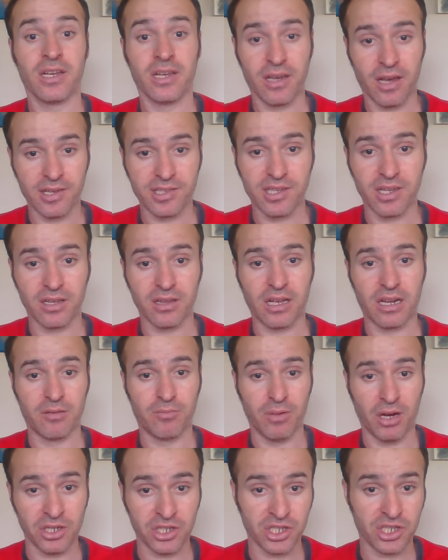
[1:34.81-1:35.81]
hazırlıklar
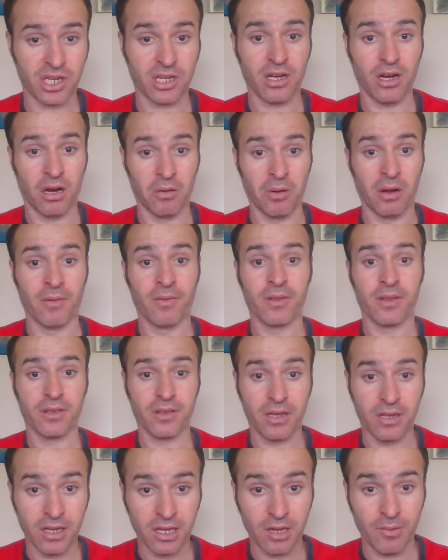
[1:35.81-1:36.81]
başlayacak ama
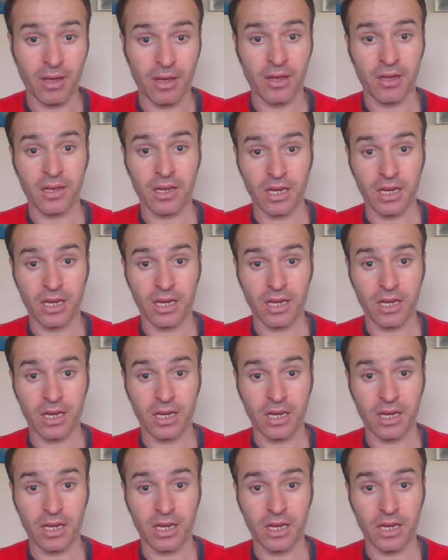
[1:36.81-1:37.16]
dediğim gibi